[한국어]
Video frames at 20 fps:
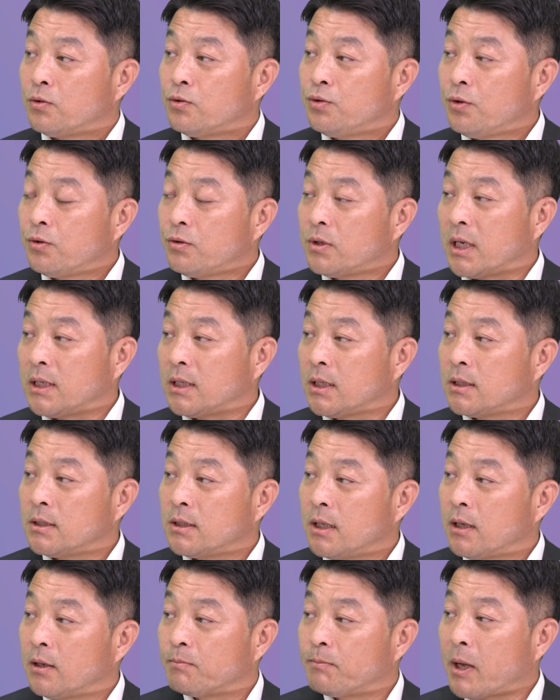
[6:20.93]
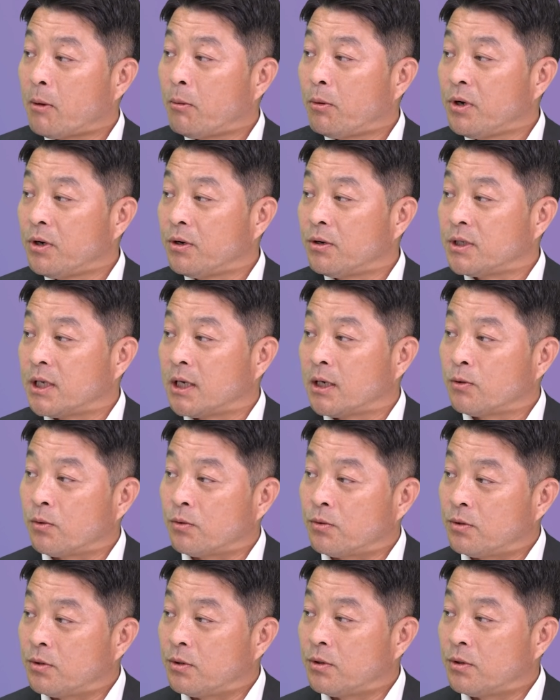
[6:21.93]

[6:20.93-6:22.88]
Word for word: 수요는 아직 있는데 빼버리는 거잖아요, 돈을.